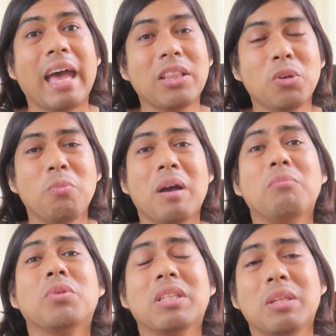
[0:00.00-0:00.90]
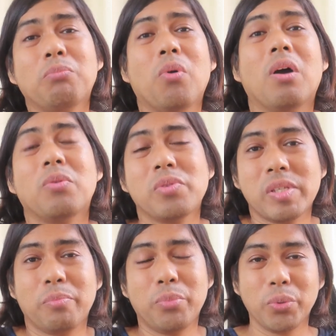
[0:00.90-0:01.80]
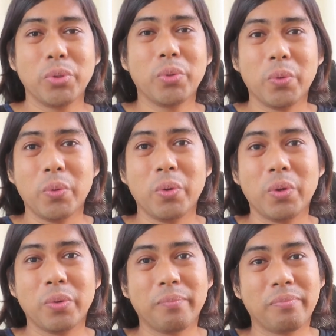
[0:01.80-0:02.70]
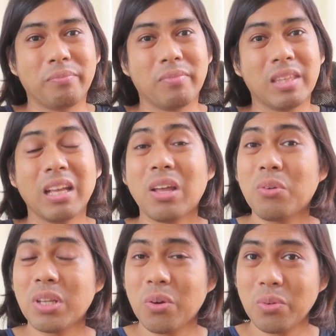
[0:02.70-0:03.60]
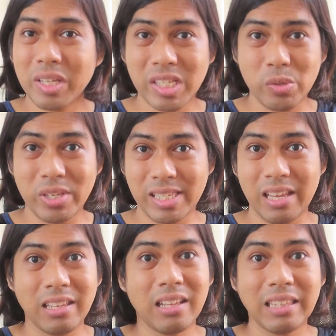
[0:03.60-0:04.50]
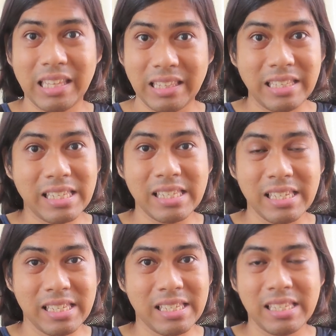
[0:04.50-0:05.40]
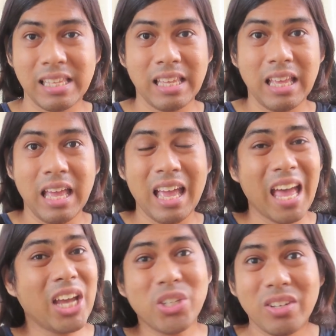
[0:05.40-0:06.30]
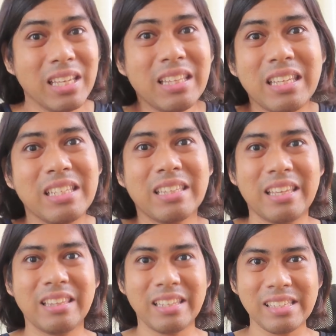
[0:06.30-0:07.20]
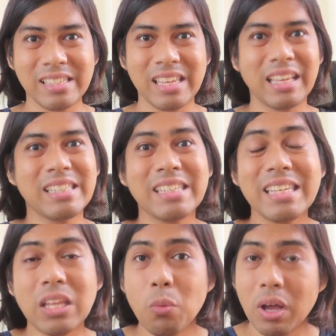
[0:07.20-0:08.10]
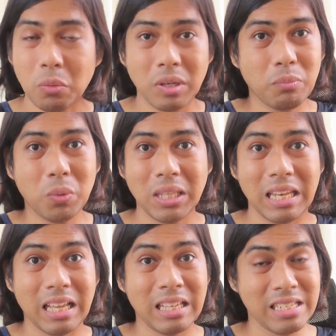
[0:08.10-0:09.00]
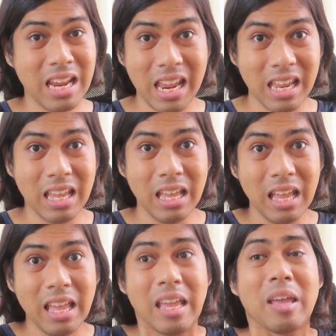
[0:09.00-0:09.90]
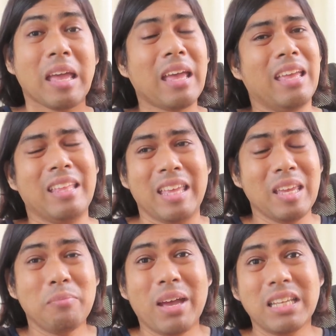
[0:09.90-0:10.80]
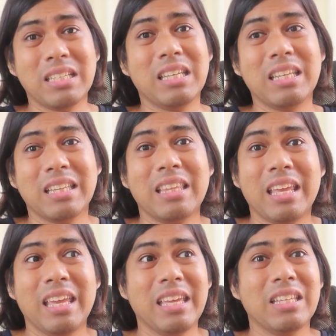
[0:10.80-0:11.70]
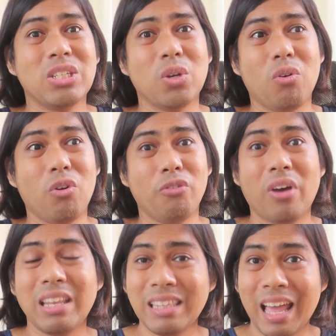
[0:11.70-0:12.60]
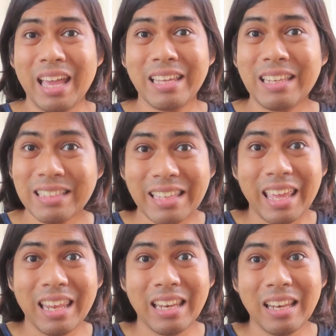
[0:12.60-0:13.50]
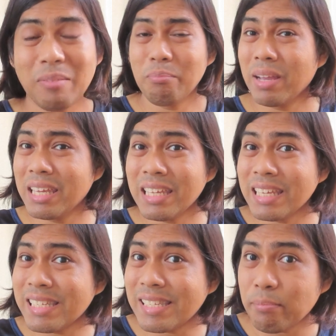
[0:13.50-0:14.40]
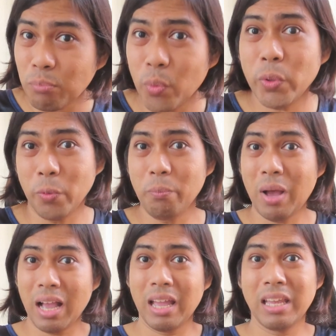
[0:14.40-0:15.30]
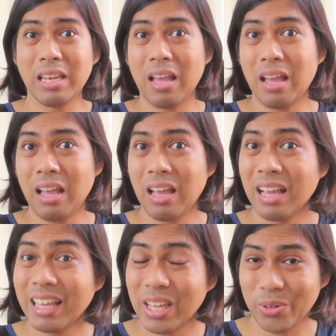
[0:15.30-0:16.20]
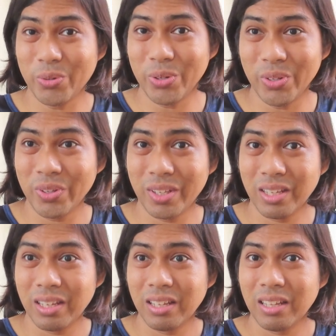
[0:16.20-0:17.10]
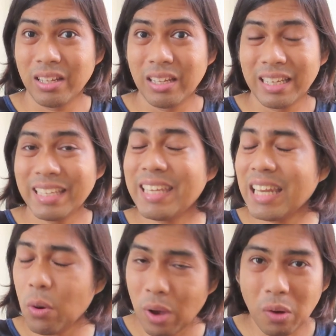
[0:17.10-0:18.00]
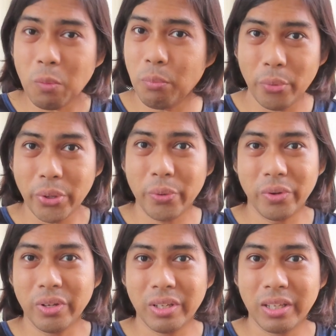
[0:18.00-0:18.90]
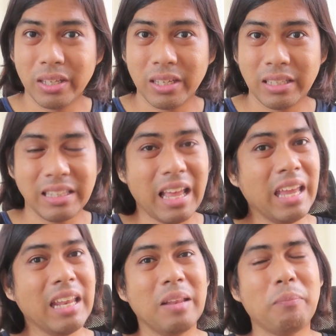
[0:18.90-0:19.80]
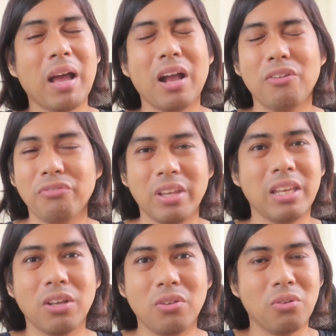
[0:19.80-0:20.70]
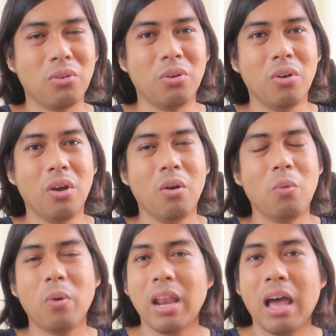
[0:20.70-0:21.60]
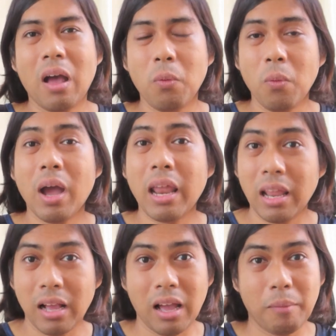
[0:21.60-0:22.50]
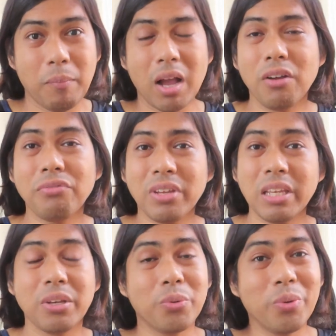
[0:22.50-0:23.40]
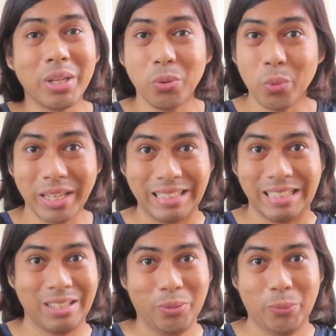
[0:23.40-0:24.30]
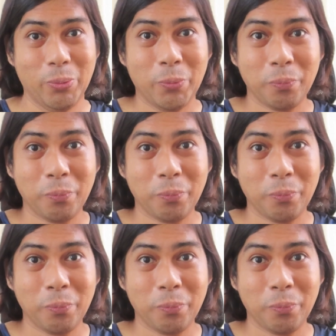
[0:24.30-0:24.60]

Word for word: At umabot din po ako sa puntong nagkaroon ako ng suicidal tendencies. Actually, hindi siya tendency eh, kasi ginawa ko na po talaga siya eh. Imagine at the age of 9, 10, maiisip mo yung bagay na ganun ginawa ko po yun. Dahil parang feeling ko wala akong halaga. Parang feeling ko unwanted ako.